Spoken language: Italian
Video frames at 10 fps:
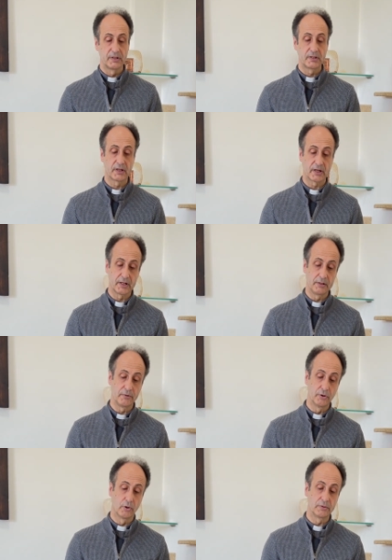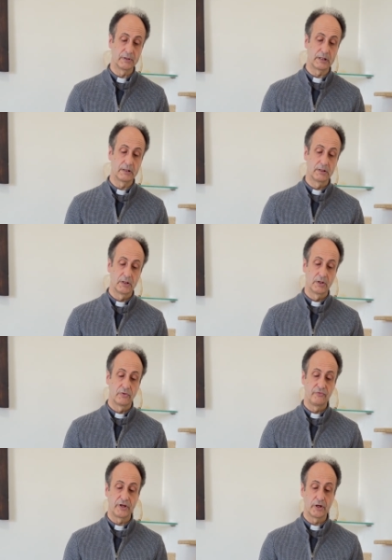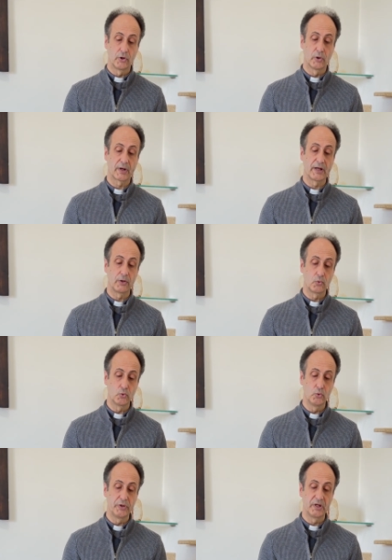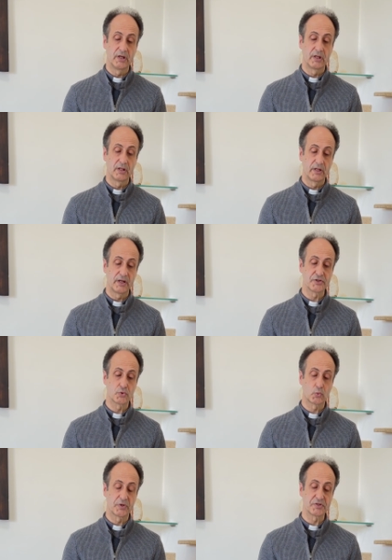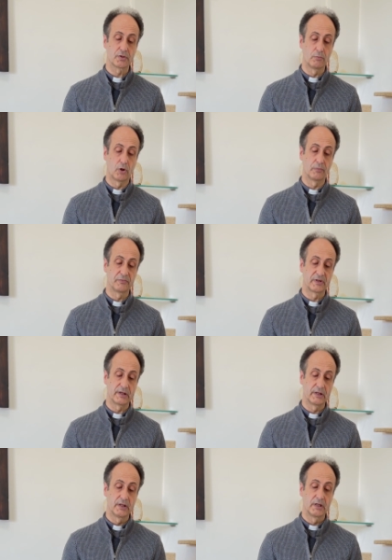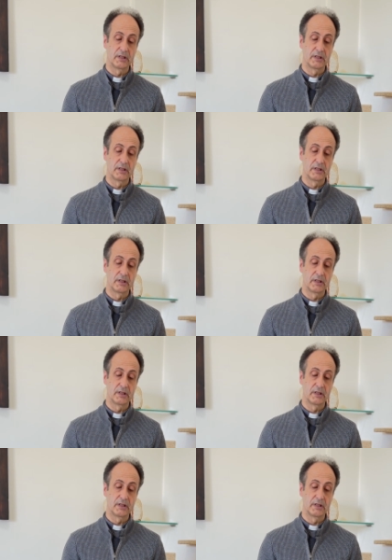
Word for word: Credimi, donna, viene l'ora in cui né su questo monte